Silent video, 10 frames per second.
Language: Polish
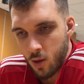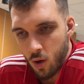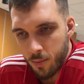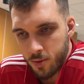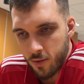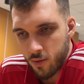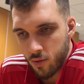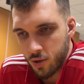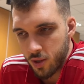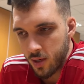chłopców,
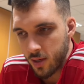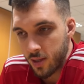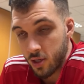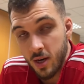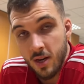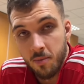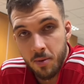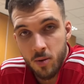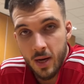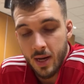którzy też grali w
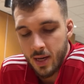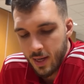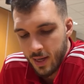piłkę.